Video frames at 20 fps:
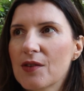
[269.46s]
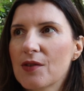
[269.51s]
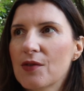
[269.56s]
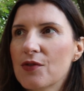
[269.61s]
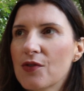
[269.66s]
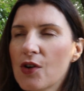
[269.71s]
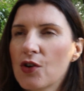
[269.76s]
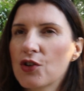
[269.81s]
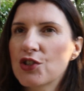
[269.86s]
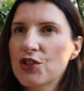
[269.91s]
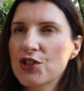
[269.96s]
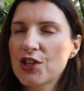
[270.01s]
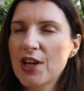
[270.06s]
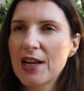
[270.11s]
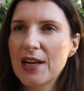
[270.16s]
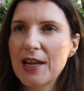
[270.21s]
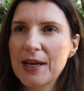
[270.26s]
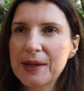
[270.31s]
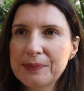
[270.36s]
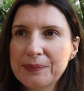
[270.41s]
w
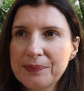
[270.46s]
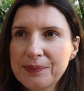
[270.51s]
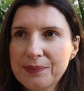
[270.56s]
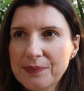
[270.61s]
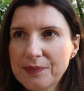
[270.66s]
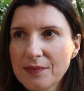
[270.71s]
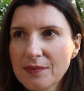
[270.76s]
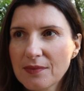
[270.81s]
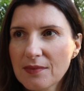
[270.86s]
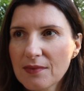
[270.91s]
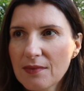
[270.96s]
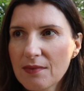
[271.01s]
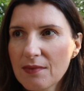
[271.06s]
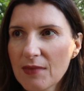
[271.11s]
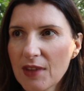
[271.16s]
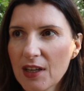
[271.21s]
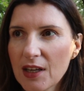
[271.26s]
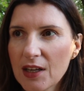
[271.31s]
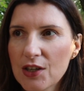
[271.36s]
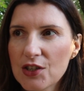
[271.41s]
kościele
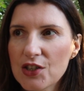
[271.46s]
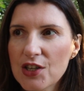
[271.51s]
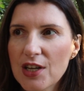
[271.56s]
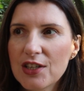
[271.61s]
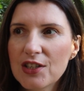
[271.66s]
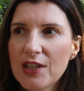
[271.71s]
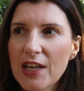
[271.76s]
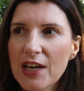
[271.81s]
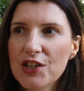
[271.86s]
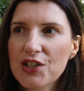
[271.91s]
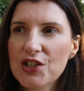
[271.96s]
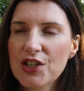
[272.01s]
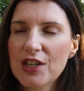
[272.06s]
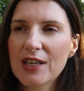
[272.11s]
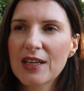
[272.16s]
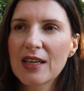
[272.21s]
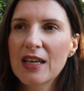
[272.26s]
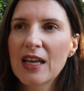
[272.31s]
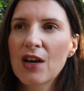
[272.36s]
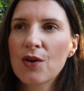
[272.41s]
gdzie
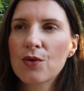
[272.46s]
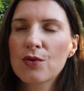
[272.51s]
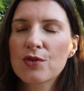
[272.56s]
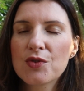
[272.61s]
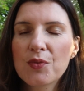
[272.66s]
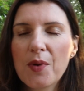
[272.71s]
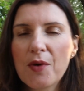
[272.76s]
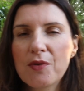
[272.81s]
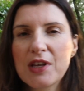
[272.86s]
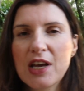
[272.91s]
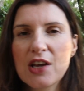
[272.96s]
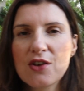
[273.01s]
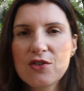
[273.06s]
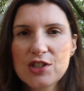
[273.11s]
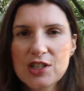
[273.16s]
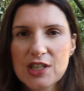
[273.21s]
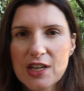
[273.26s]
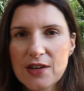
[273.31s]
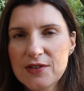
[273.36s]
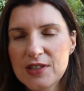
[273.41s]
liderzy uzupełniają
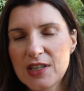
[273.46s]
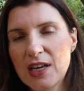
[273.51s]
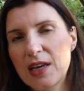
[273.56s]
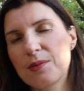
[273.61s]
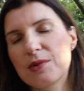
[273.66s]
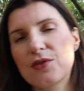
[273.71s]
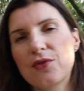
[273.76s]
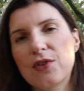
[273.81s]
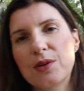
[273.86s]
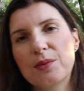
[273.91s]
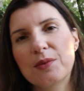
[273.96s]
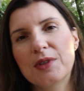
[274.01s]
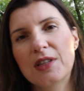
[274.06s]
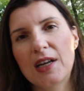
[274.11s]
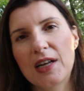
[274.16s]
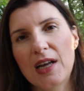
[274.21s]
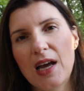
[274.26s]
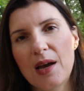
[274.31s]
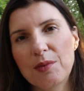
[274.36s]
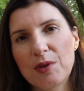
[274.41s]
się nawzajem swoimi
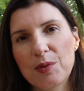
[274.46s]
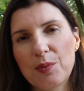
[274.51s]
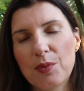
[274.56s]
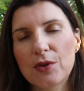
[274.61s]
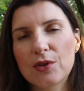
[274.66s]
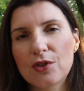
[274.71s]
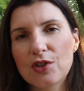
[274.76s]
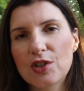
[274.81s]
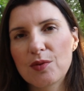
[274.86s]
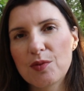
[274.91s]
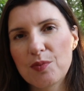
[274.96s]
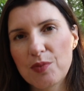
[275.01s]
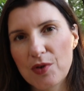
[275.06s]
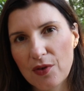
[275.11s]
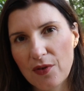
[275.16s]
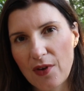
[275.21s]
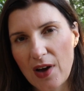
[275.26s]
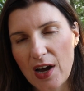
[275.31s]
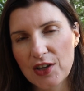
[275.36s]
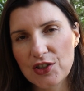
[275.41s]
darami po to, żeby
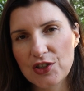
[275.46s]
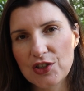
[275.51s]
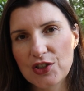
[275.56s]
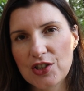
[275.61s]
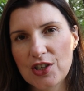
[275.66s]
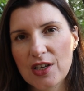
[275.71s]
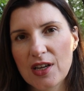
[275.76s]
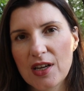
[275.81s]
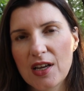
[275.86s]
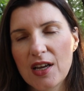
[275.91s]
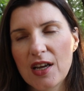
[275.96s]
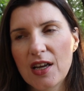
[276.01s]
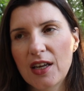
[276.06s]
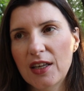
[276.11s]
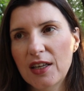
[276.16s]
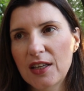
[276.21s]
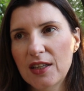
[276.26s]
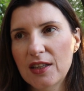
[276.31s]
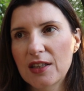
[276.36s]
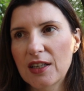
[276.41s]
prowadzić
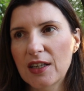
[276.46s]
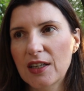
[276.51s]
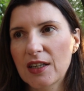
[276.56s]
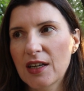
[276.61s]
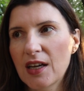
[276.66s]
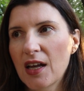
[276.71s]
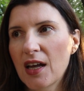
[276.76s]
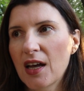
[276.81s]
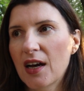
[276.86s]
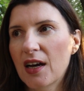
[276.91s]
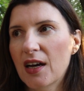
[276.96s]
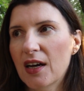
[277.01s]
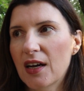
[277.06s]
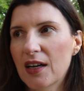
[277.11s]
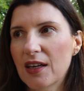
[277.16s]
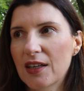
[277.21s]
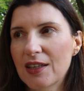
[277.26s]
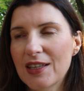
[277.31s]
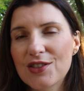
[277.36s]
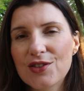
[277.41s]
innych.
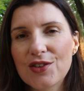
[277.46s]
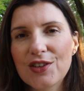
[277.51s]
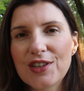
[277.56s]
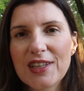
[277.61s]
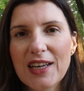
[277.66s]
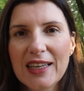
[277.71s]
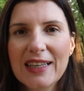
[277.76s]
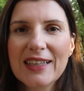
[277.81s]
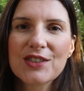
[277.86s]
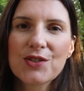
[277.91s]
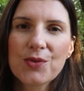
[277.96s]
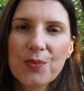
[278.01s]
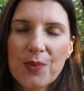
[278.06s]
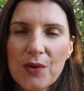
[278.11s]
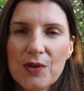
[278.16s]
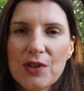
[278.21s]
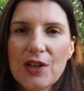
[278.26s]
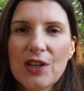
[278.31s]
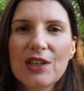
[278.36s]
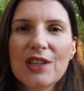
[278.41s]
Jest to jednak
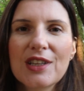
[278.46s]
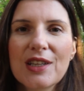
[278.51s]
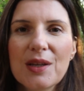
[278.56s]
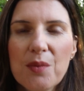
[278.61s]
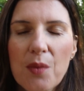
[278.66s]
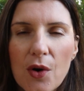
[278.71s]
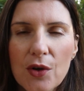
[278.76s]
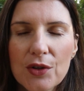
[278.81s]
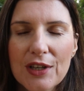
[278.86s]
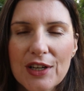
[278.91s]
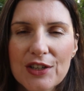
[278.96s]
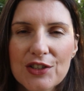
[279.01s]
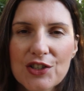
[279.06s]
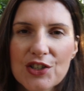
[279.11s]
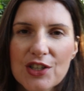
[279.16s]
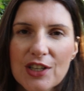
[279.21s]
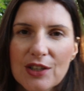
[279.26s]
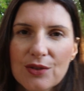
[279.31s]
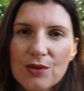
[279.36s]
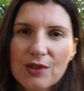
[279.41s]
zupełnie inny model
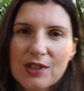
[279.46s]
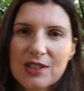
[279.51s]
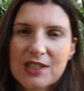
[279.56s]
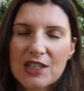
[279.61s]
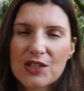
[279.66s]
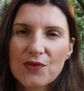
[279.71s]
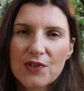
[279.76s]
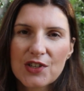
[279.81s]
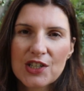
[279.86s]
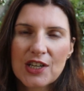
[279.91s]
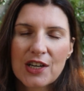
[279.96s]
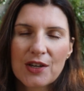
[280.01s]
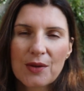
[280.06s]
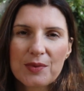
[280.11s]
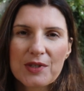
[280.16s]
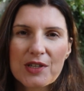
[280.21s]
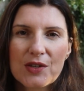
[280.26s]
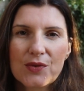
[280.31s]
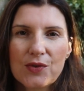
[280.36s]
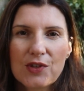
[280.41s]
niż ten, który zazwyczaj
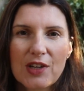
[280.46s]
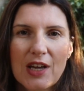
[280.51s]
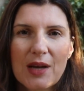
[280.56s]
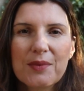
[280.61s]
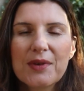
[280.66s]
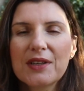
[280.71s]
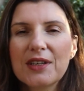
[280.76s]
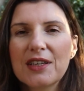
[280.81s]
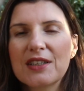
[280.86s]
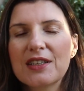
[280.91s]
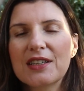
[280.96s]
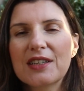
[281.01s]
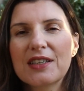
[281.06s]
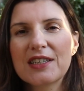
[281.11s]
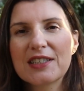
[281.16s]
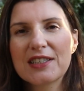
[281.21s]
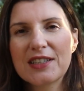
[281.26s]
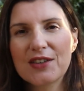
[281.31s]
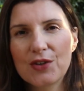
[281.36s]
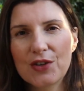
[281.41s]
obserwujemy, kiedy
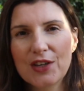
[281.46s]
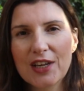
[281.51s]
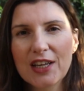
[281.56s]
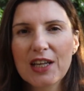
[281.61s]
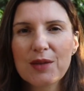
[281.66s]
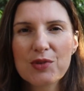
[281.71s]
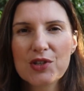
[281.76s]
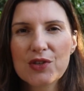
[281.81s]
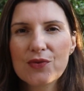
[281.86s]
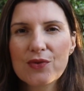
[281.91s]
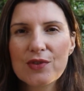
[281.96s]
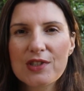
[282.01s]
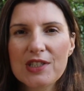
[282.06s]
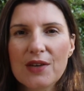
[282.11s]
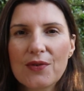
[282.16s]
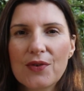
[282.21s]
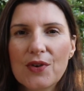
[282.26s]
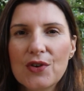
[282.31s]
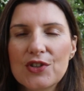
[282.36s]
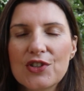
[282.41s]
jest tylko jeden
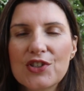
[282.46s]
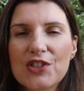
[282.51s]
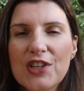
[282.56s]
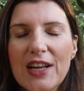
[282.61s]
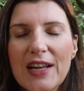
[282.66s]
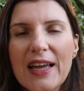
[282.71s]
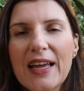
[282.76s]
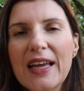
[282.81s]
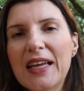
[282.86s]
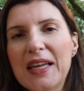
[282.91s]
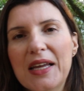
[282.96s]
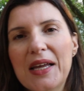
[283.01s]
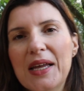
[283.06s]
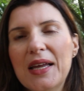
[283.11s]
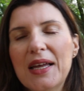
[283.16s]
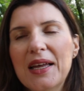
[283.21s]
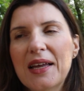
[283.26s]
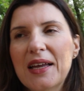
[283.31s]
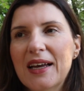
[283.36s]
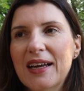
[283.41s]
przywódca w kościele
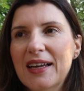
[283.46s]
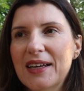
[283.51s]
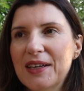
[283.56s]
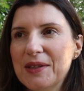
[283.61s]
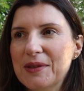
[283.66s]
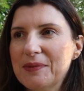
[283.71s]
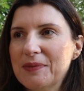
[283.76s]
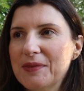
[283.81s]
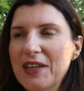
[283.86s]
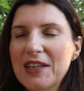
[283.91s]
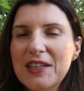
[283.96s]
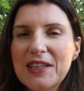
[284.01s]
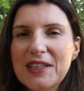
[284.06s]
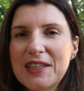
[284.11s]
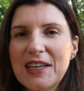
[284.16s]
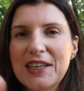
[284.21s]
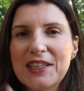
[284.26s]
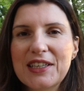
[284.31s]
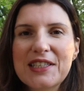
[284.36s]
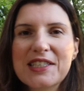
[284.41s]
jeden
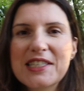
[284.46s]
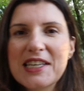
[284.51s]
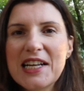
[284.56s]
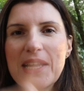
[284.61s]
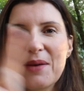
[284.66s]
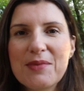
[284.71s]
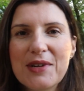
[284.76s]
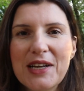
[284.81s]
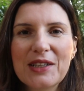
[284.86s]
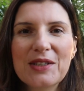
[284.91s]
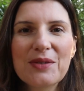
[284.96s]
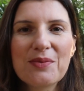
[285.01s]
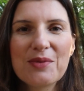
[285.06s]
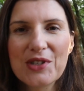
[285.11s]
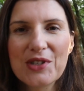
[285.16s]
taki celebrant,